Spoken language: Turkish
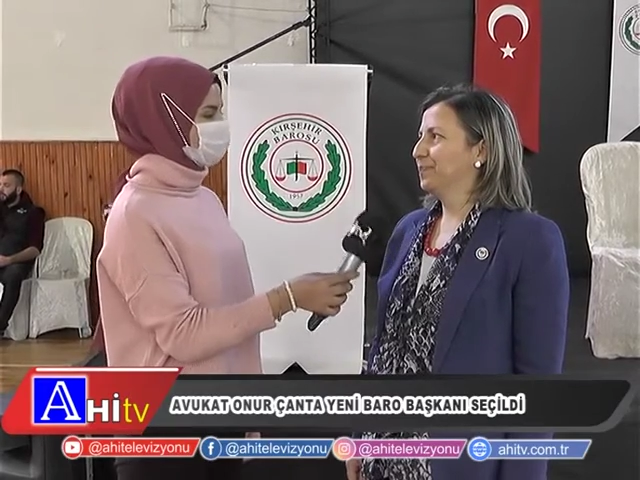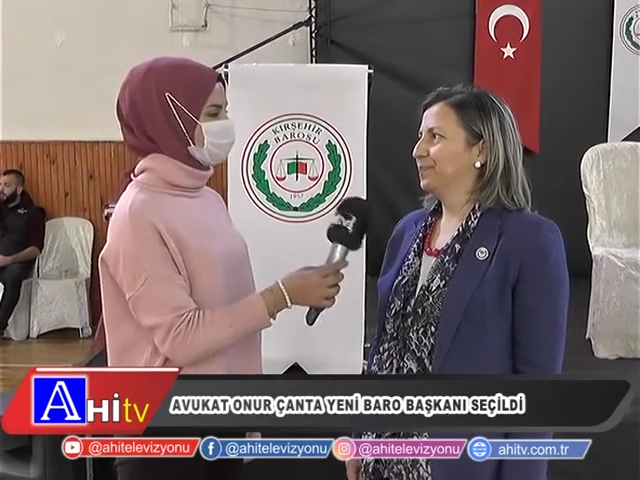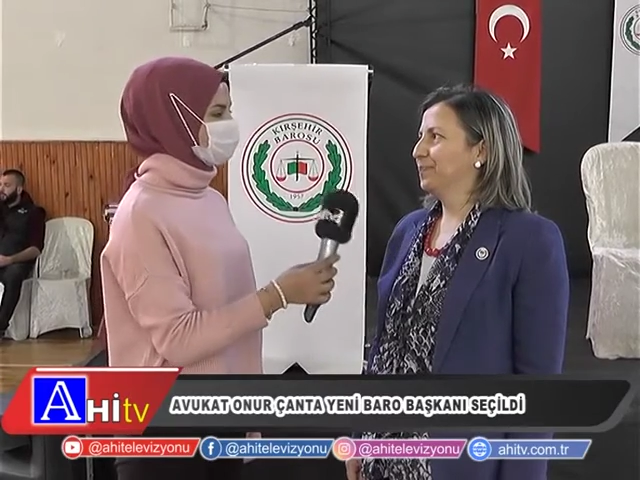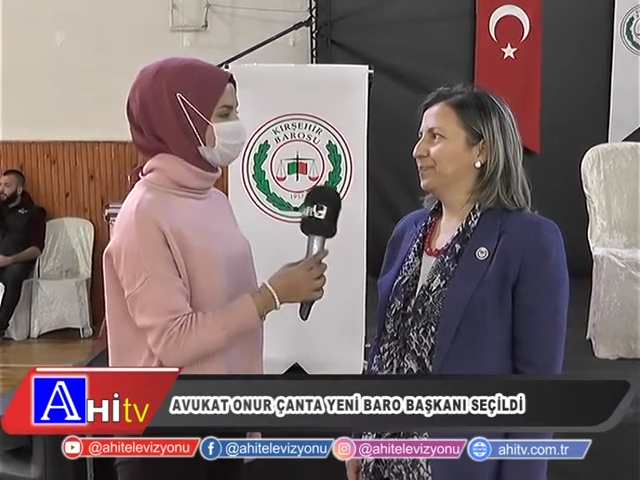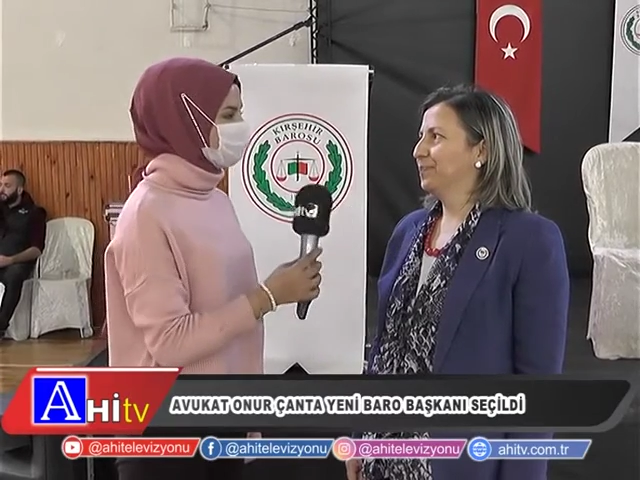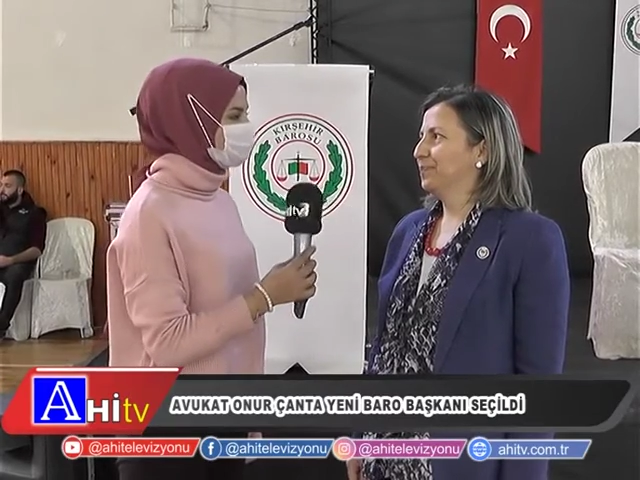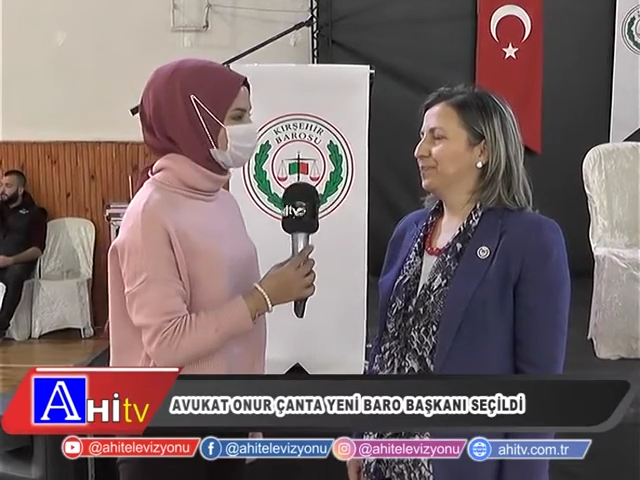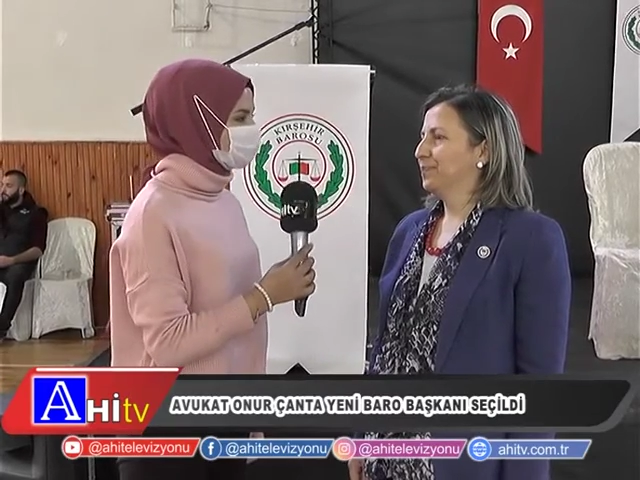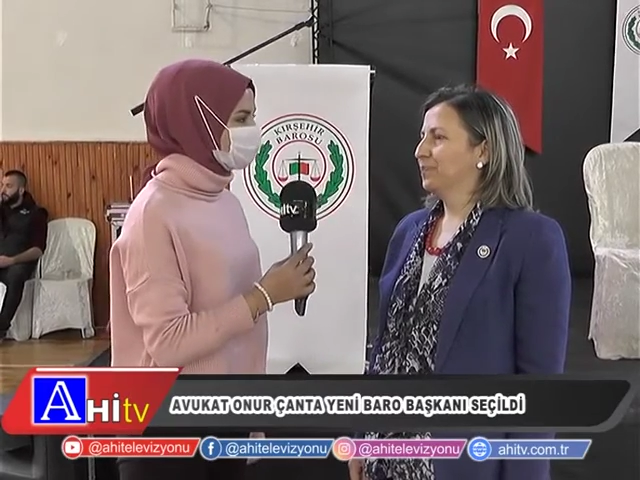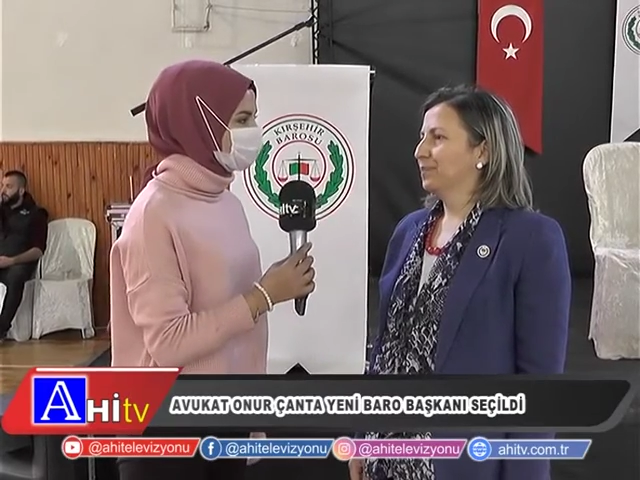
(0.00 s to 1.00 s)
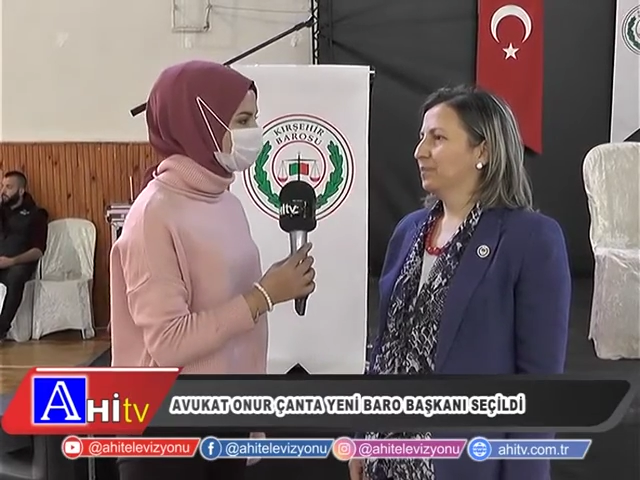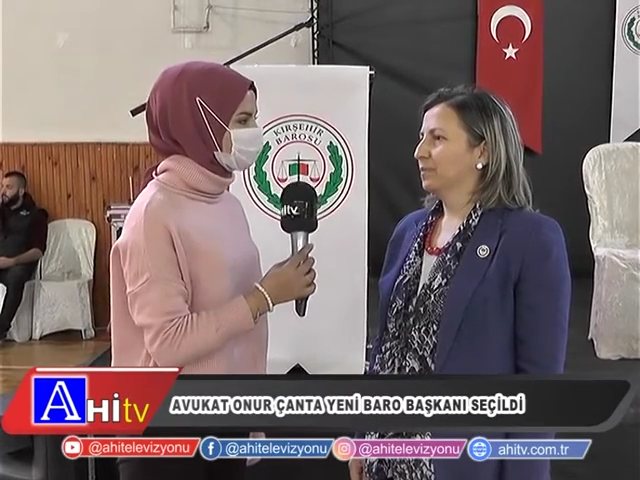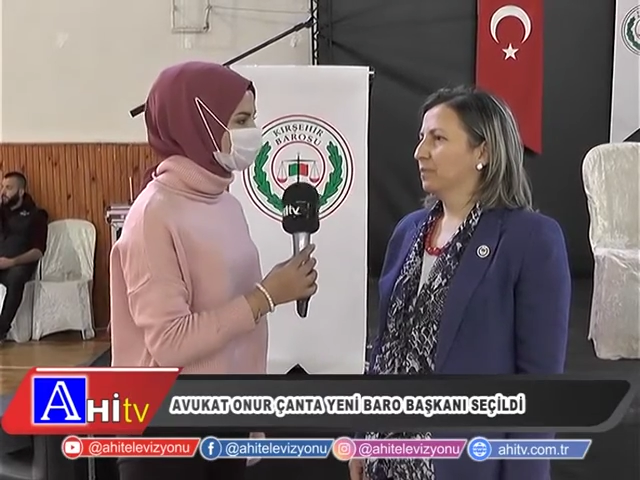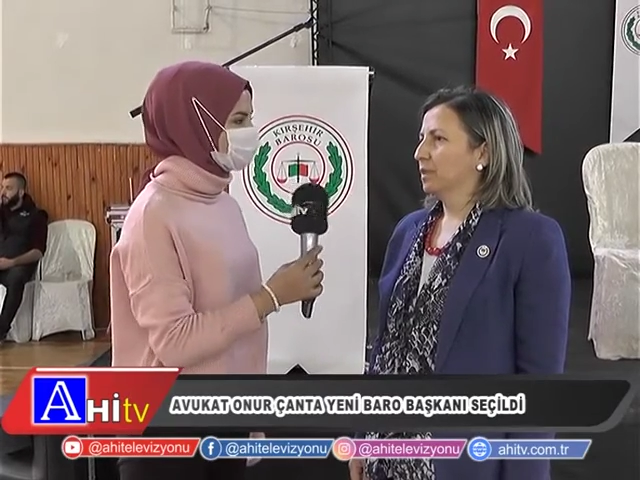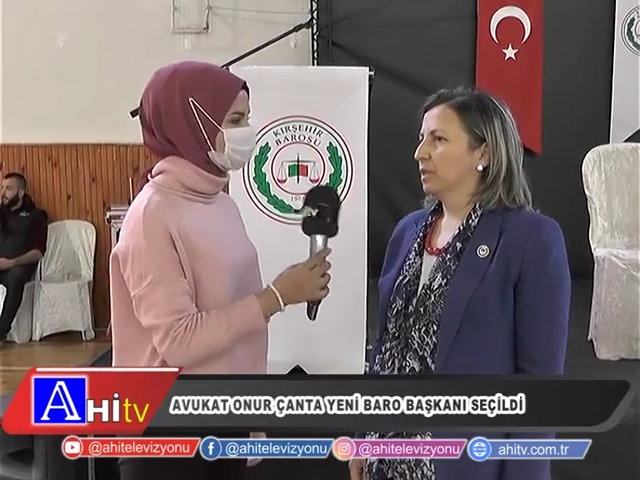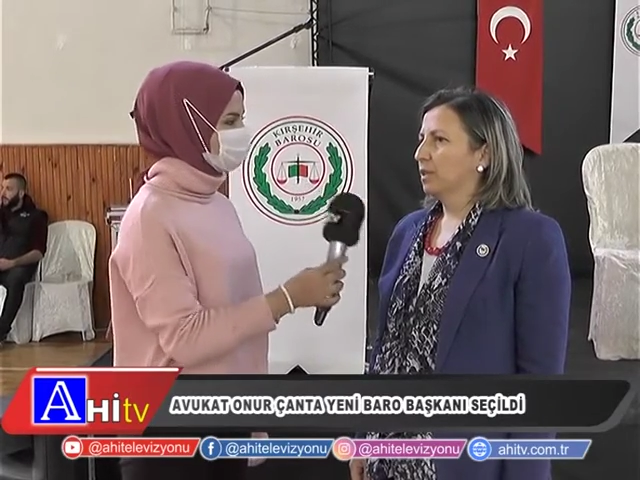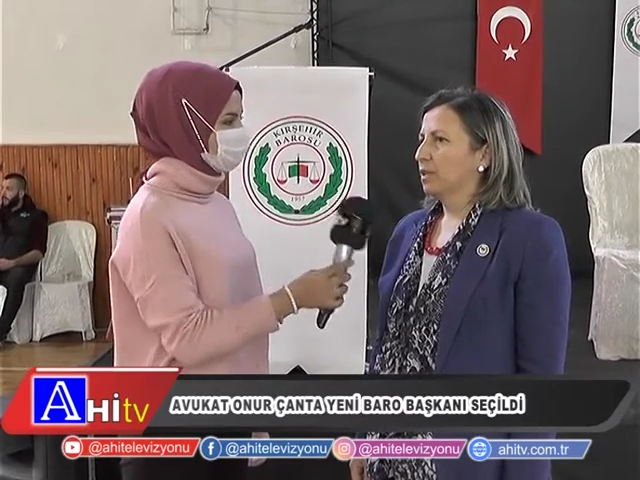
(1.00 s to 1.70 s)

Peki efendim adaylar kim?